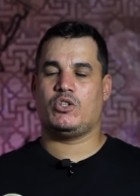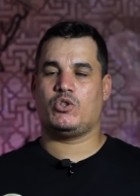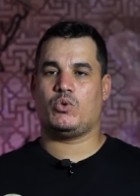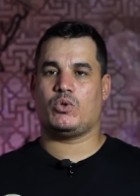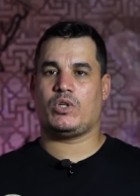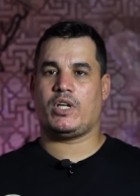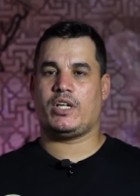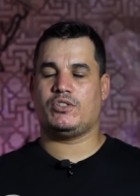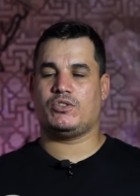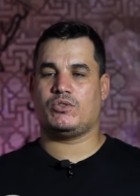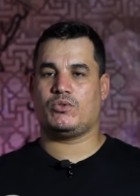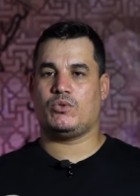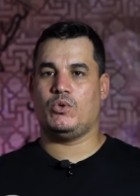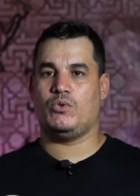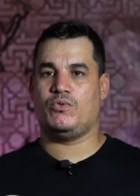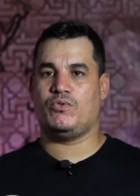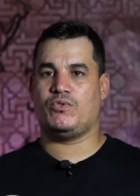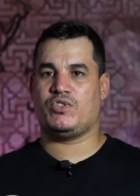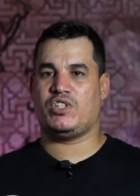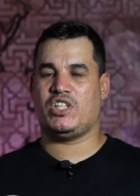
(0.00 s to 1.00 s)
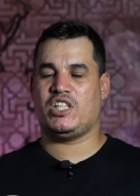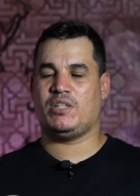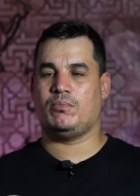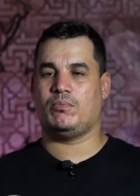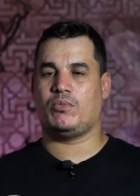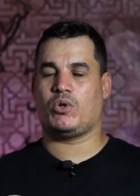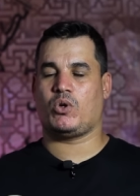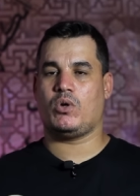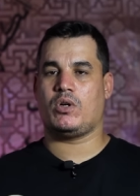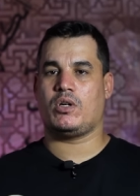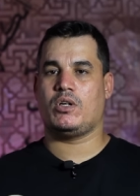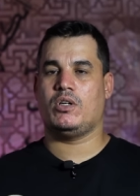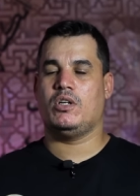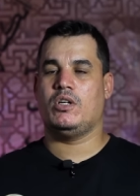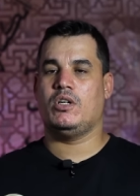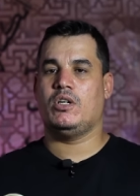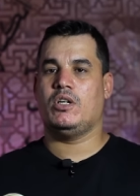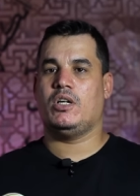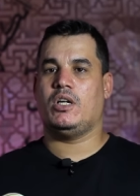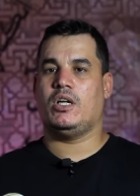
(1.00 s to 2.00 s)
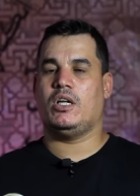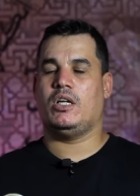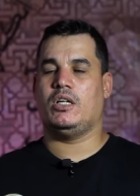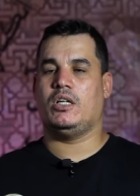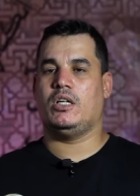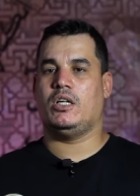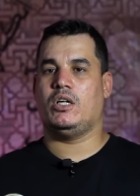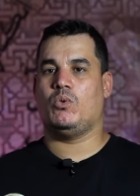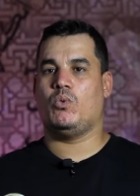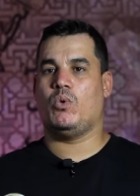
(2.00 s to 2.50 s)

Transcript: توناي سكول في سيدي مبروك نيويورك آه،